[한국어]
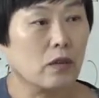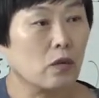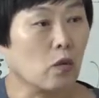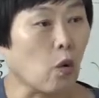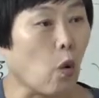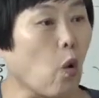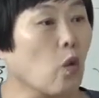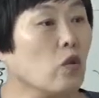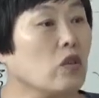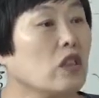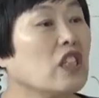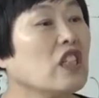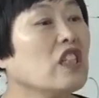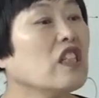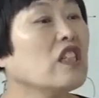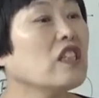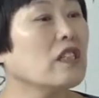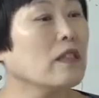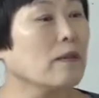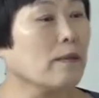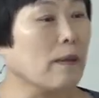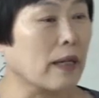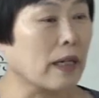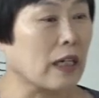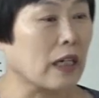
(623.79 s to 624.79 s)
돈
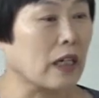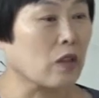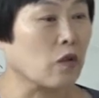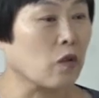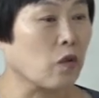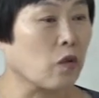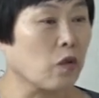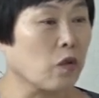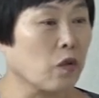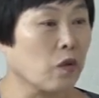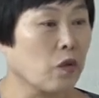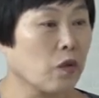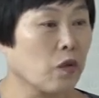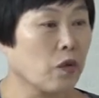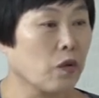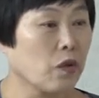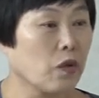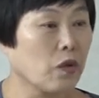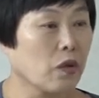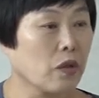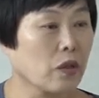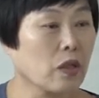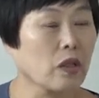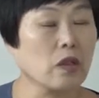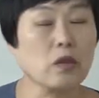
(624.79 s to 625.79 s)
지니지 말라고.
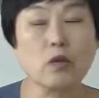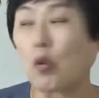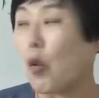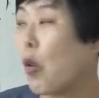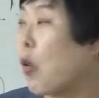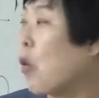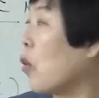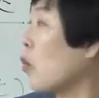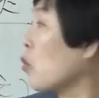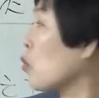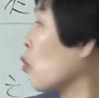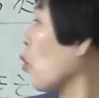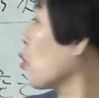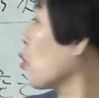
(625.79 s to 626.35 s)
그 돈,